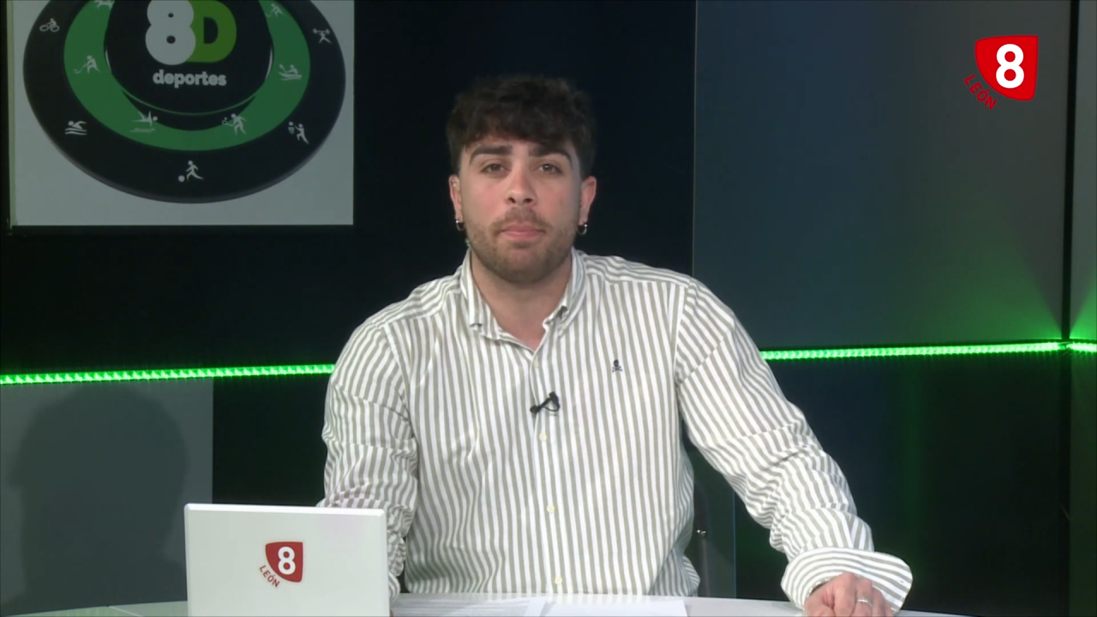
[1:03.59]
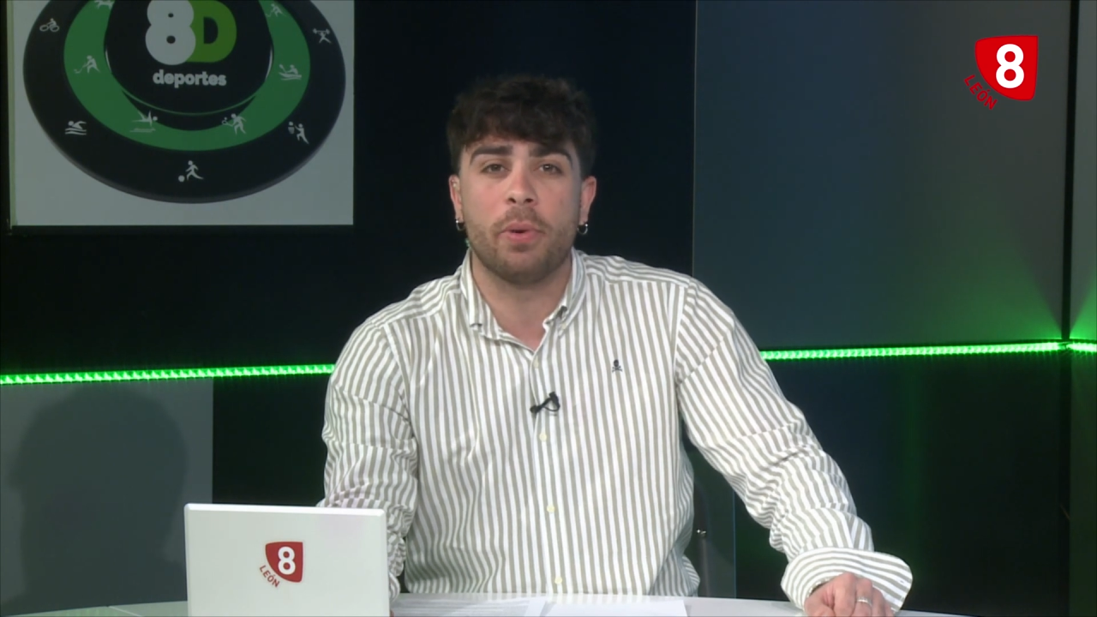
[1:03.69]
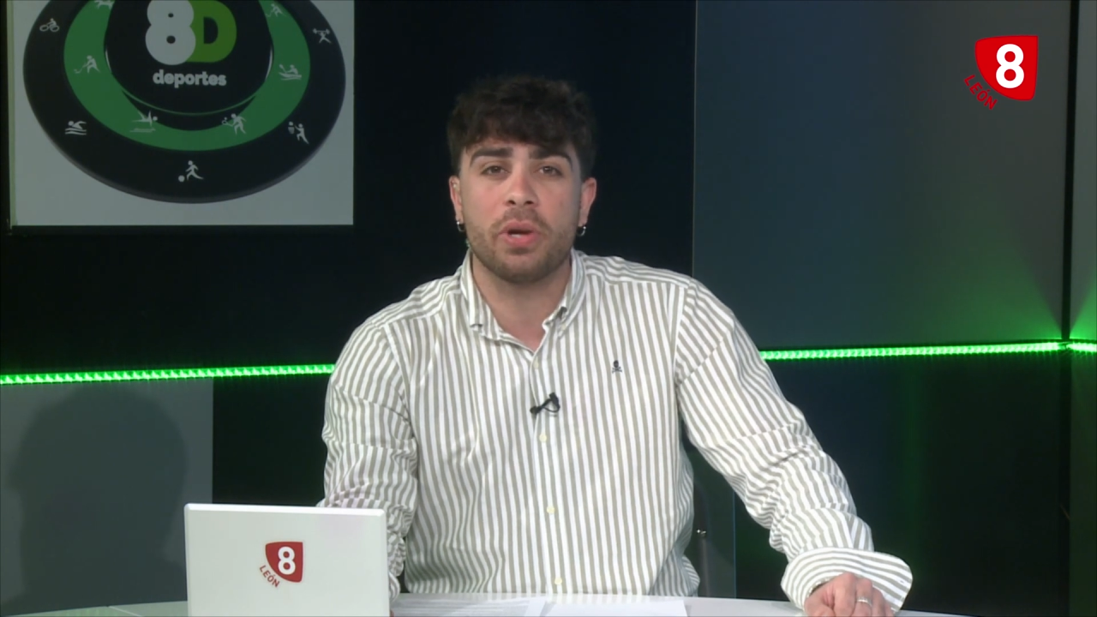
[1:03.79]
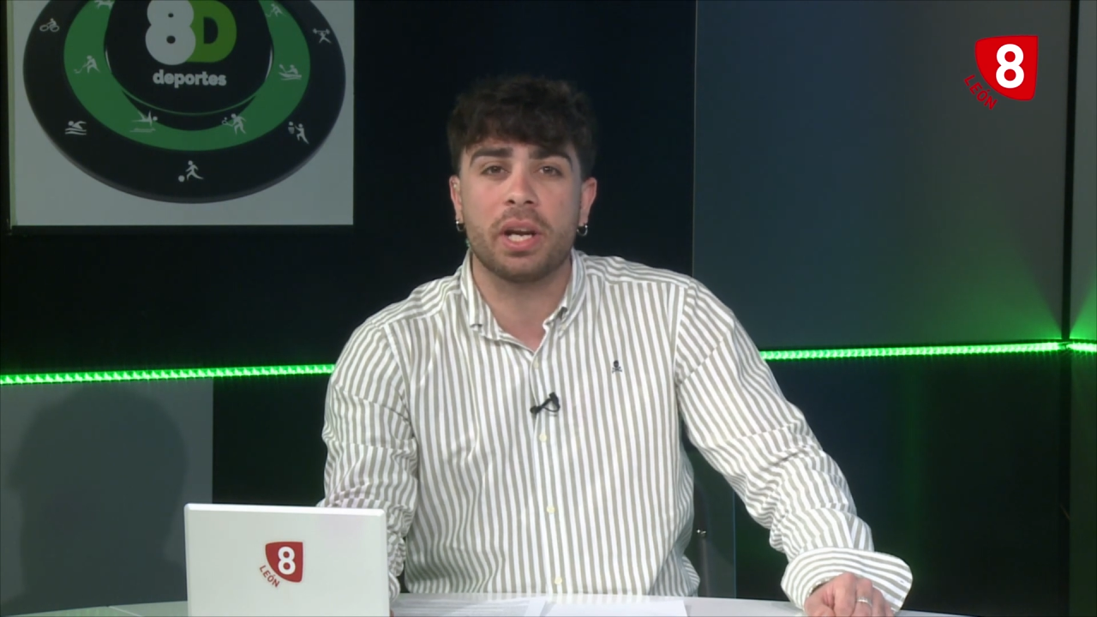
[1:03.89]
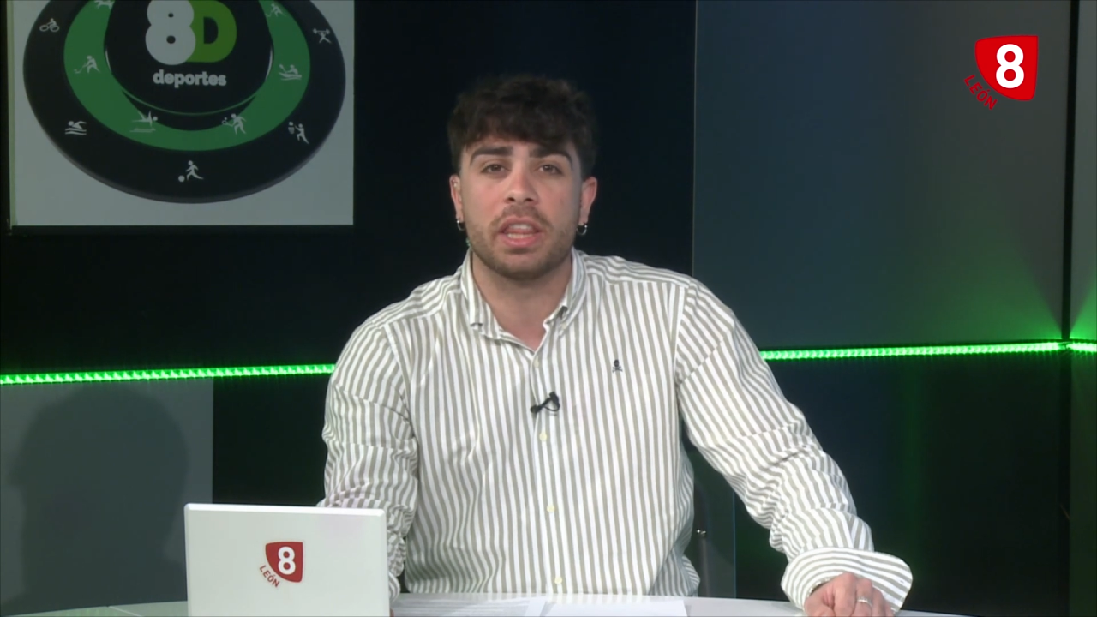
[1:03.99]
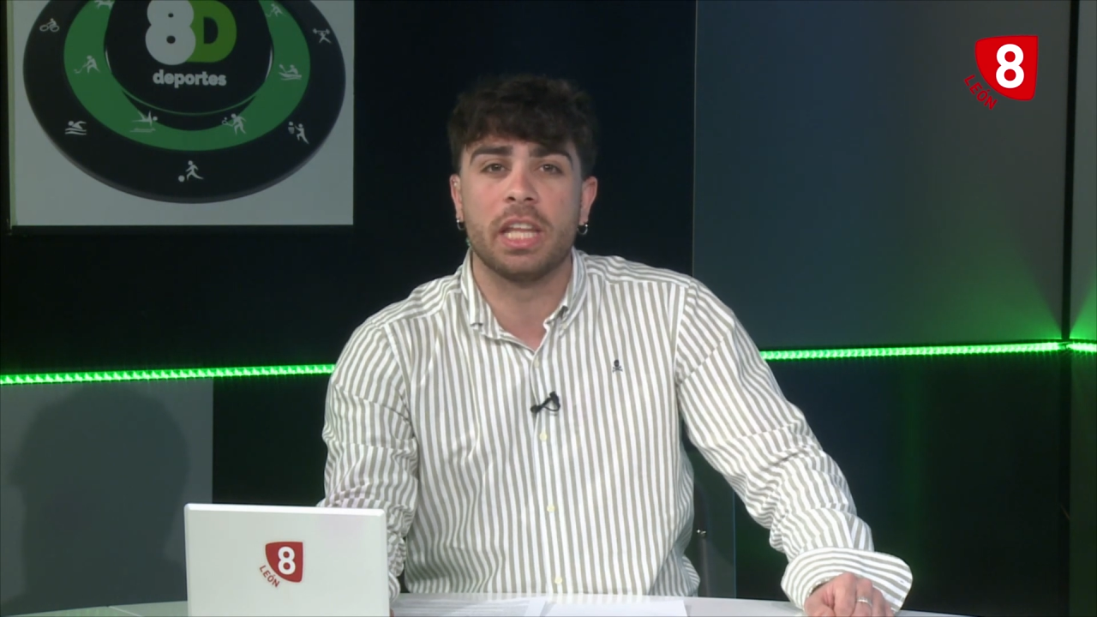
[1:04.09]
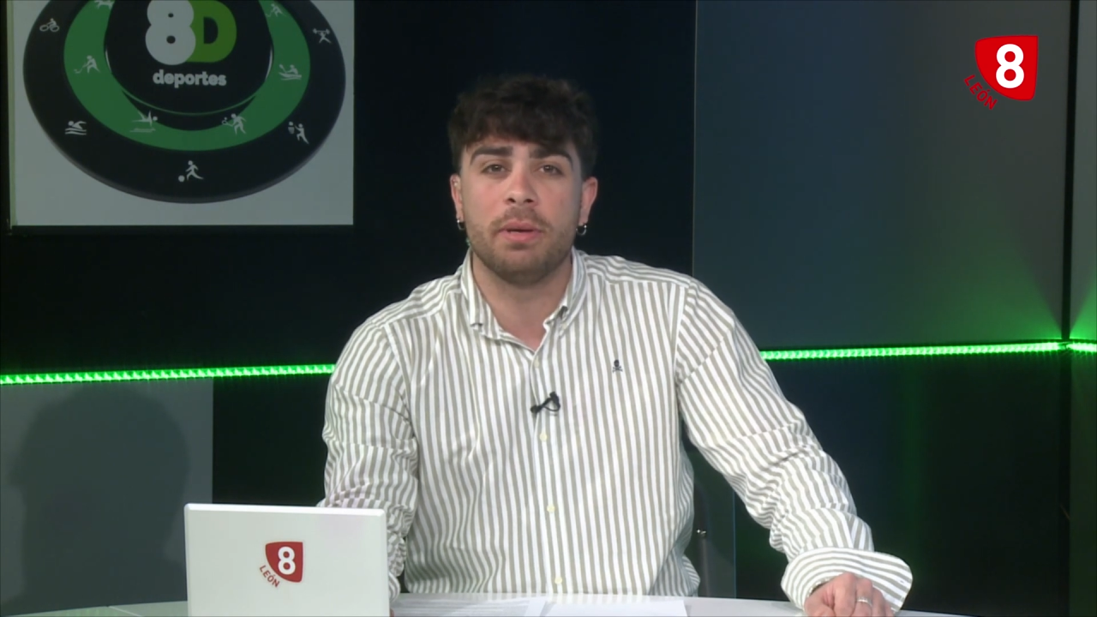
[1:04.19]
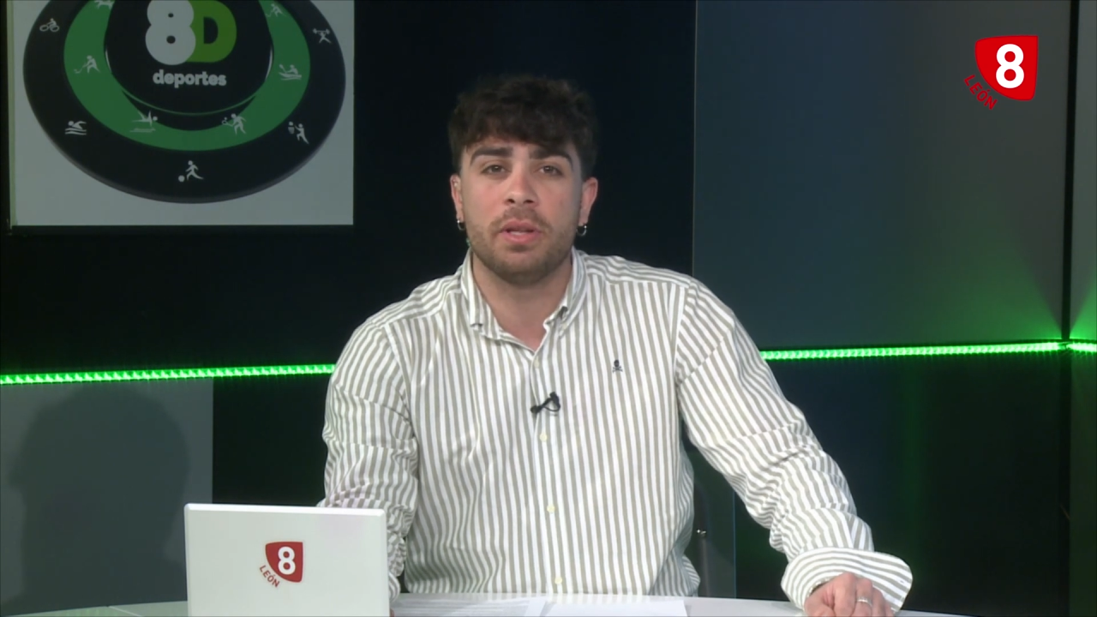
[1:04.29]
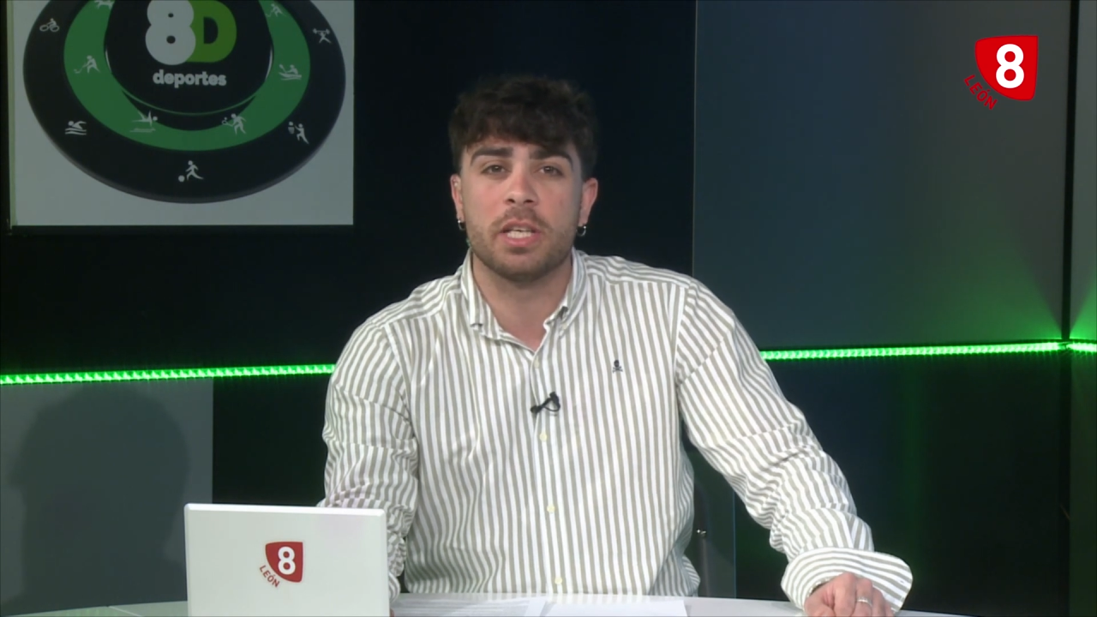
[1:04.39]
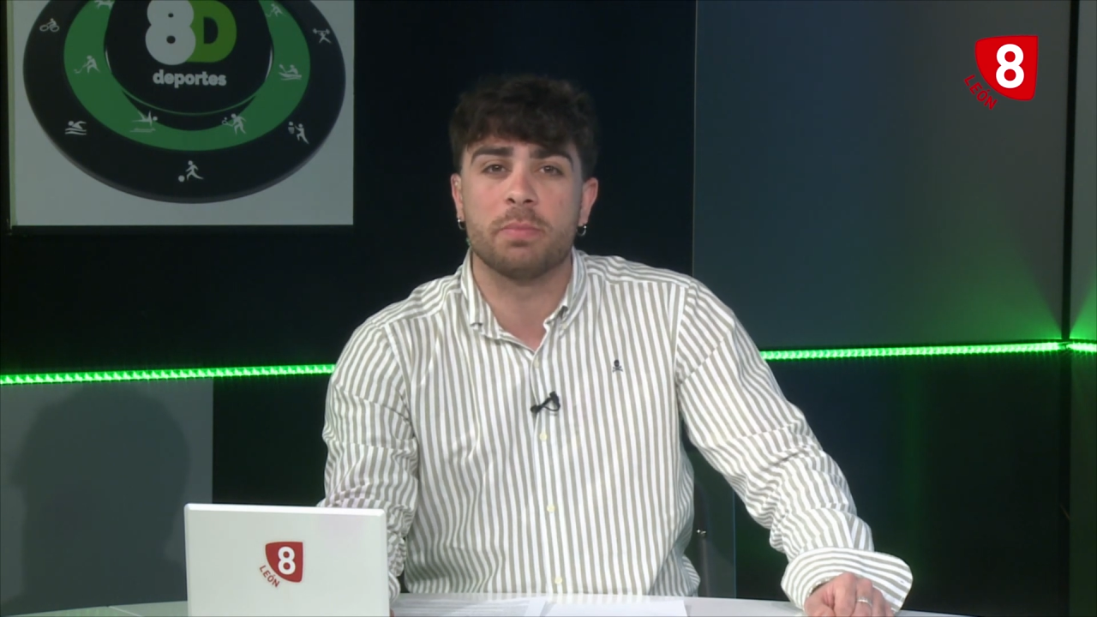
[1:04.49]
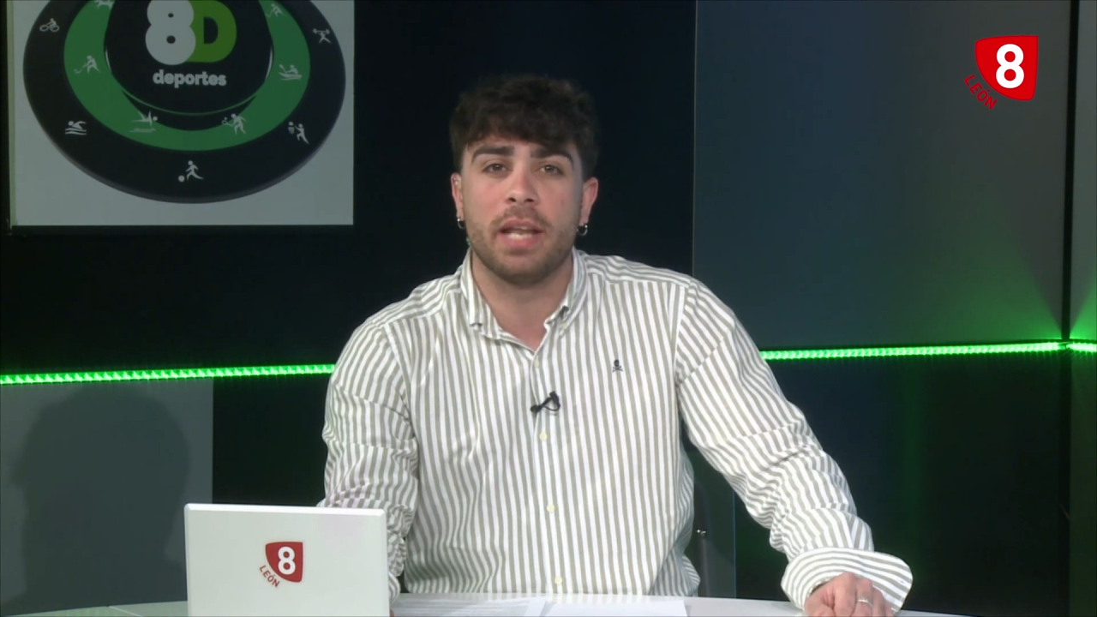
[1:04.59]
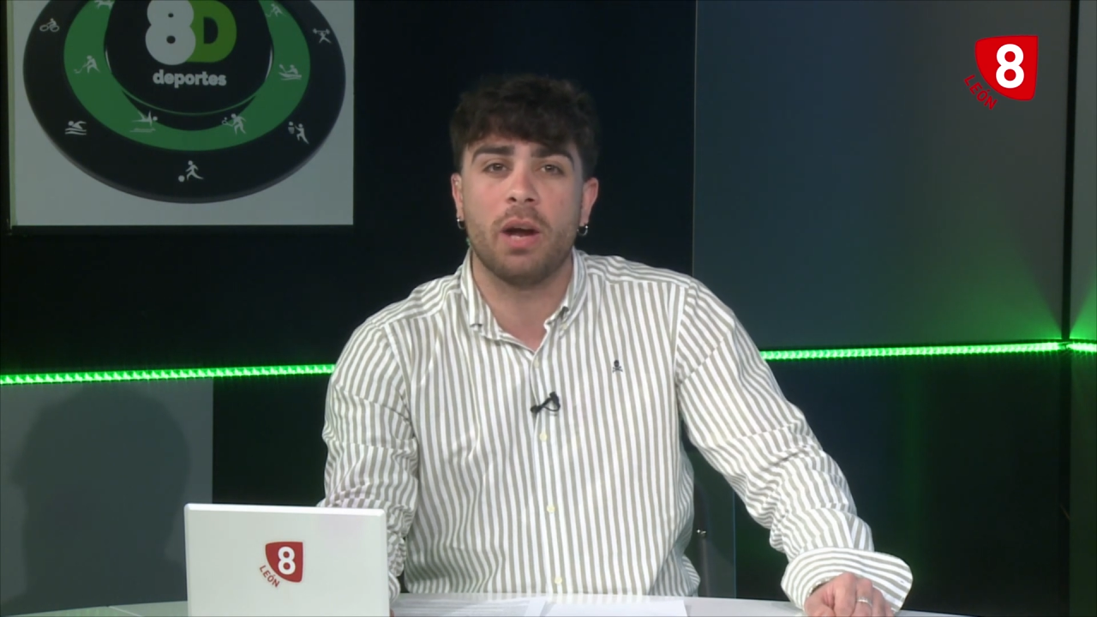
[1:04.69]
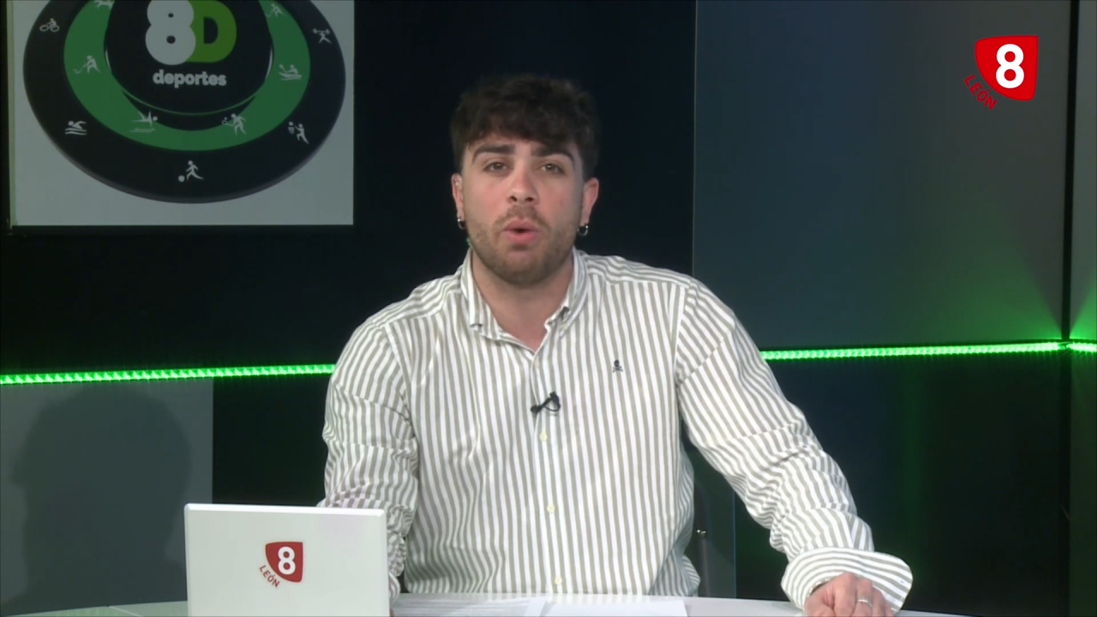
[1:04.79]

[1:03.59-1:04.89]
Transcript: apoyo recibido y despedir